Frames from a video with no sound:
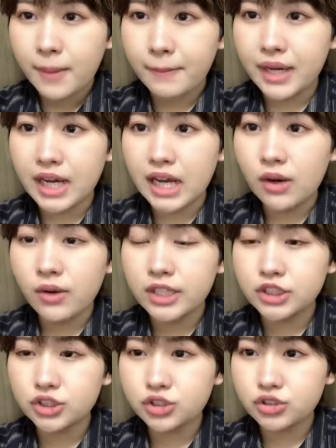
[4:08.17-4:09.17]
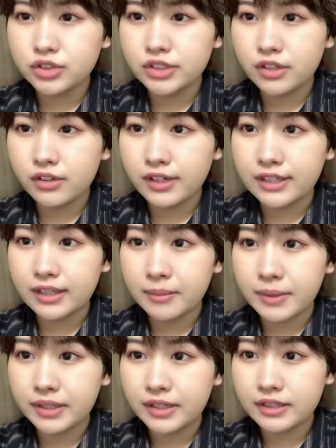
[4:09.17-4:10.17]
まあ顔がシュッとしてる方が
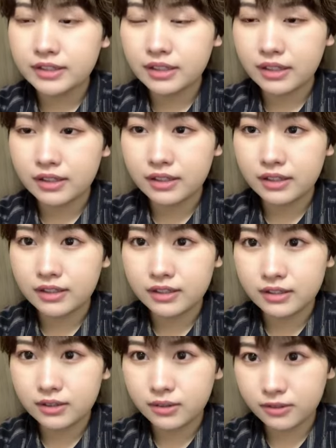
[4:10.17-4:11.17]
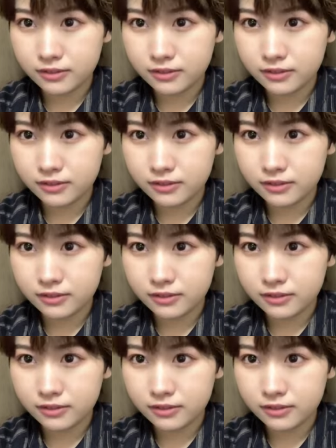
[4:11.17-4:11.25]
イケメンですからね、きっと。